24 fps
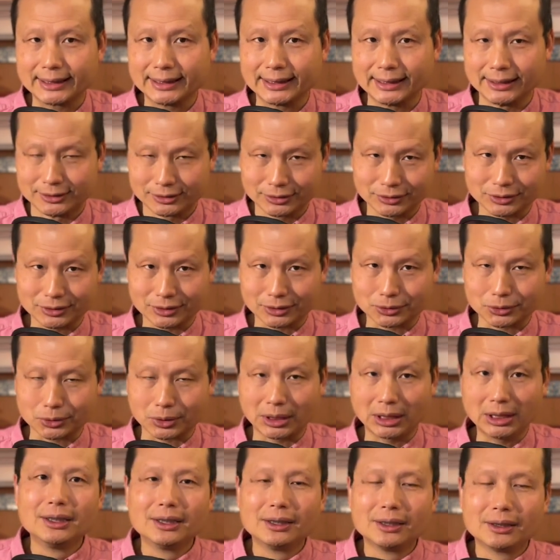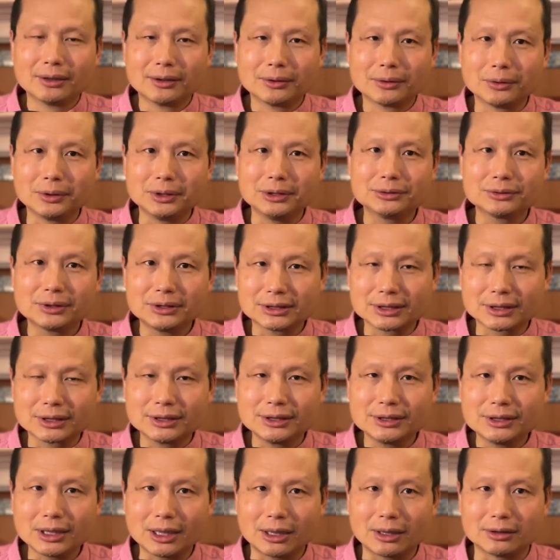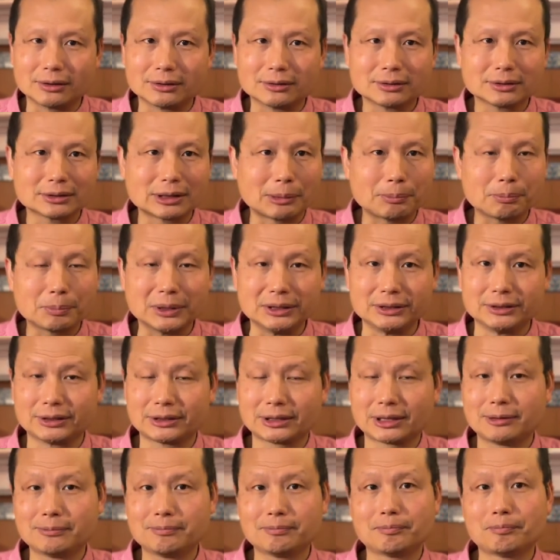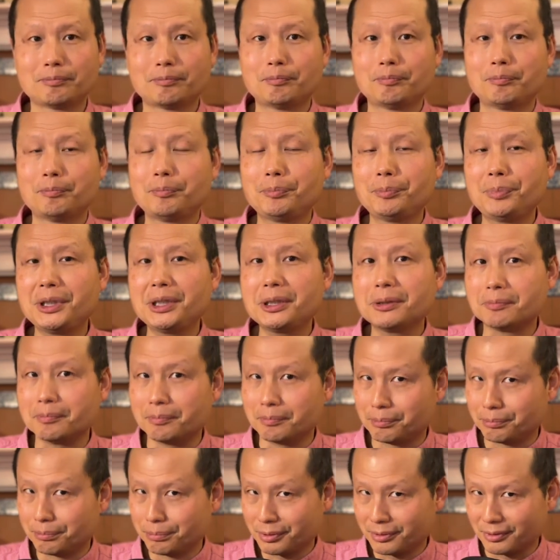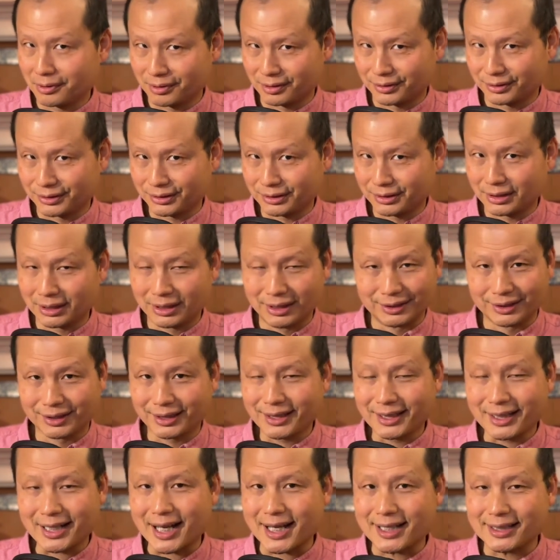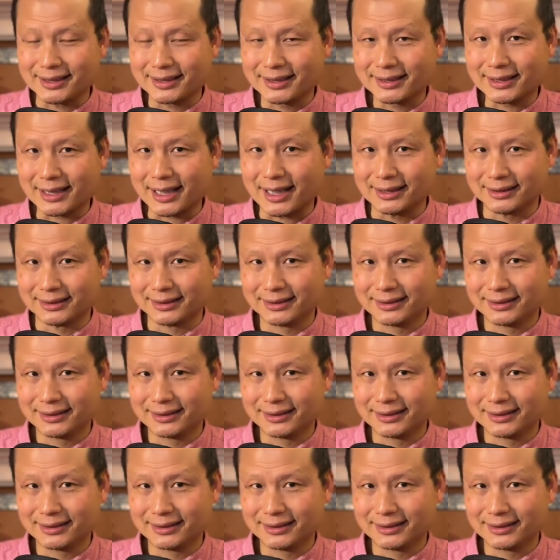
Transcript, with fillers: 也就是说，回醉这个药它本身并不能改善